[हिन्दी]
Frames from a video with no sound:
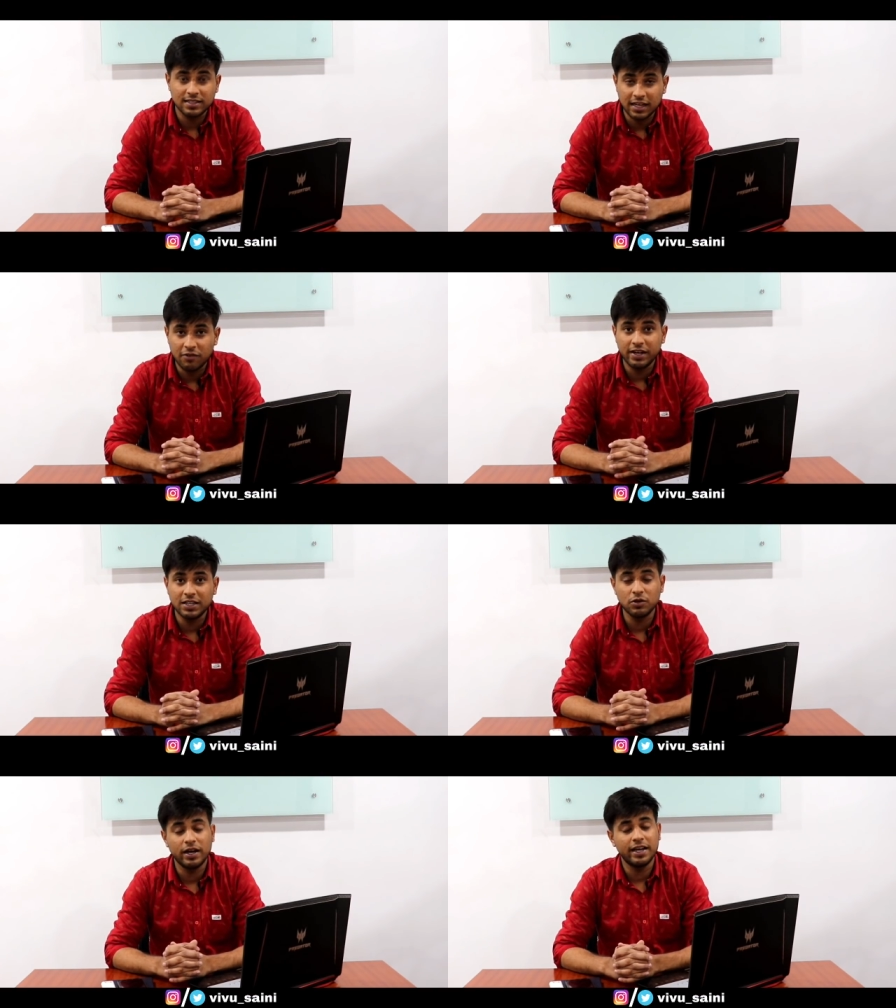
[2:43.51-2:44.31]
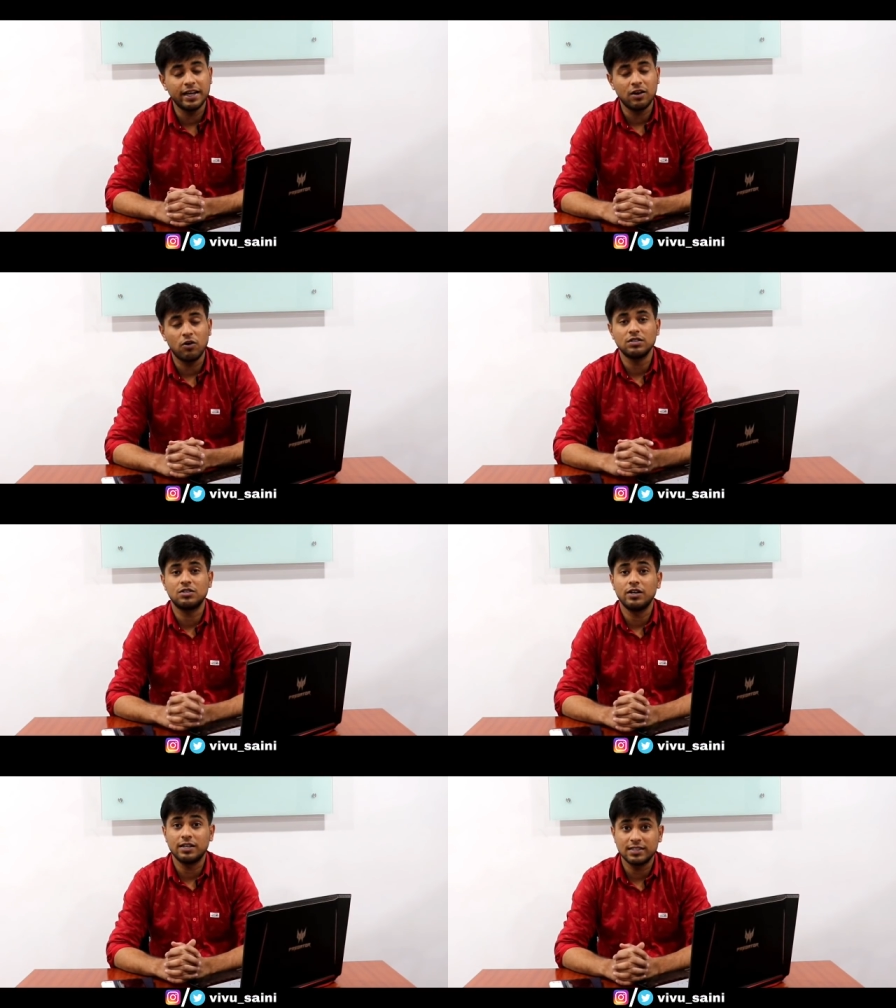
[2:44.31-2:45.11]
जनवरी जो है ये
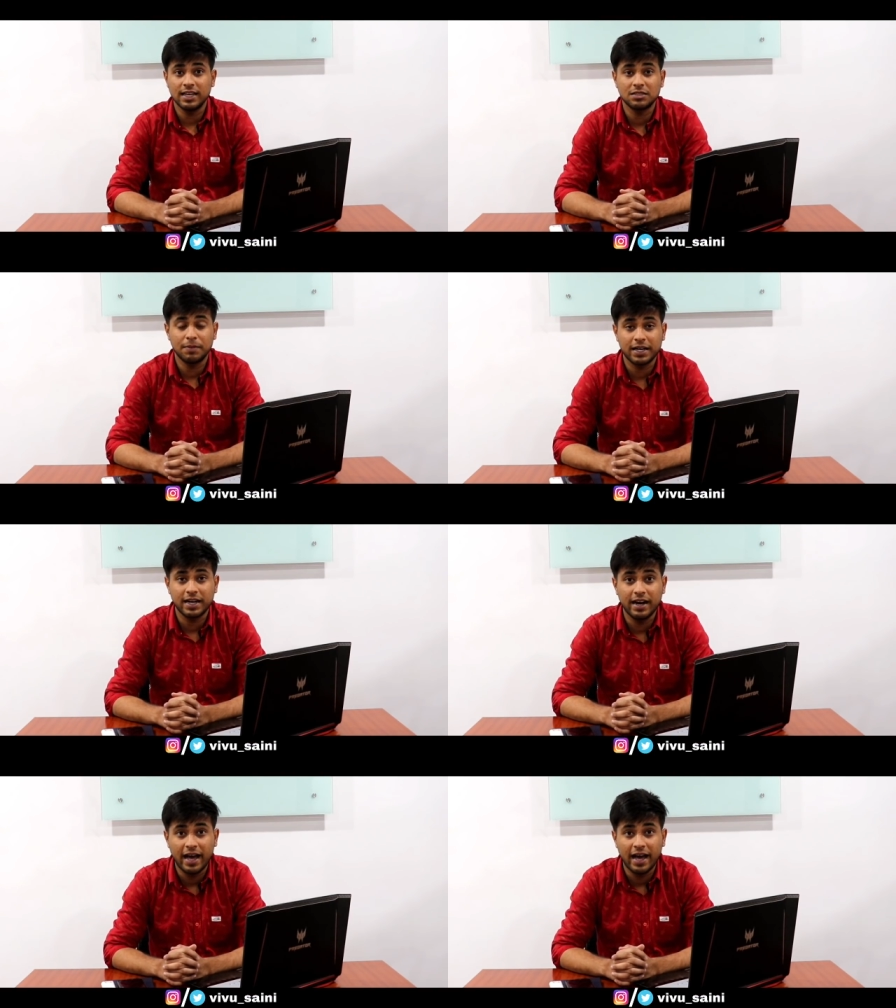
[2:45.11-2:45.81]
लॉन्च डेट इसकी एक्सपेक्टेड